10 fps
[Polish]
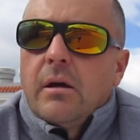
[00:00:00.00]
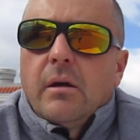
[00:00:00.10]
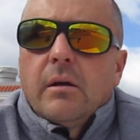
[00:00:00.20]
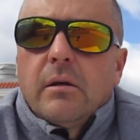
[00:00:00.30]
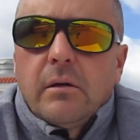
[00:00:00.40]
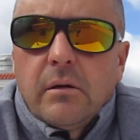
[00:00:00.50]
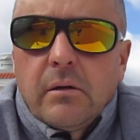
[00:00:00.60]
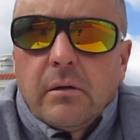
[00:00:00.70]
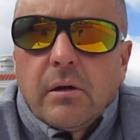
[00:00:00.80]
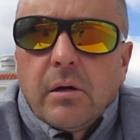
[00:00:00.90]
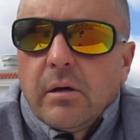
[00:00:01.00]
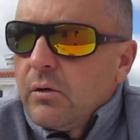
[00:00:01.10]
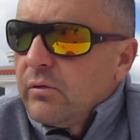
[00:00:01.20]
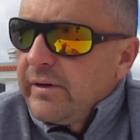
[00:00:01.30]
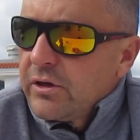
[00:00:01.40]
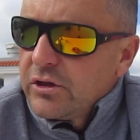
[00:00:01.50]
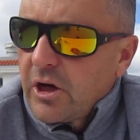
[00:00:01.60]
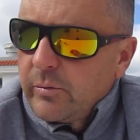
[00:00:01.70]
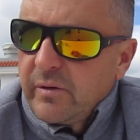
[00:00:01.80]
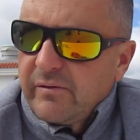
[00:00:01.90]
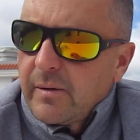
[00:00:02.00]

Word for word: E, również chciałbym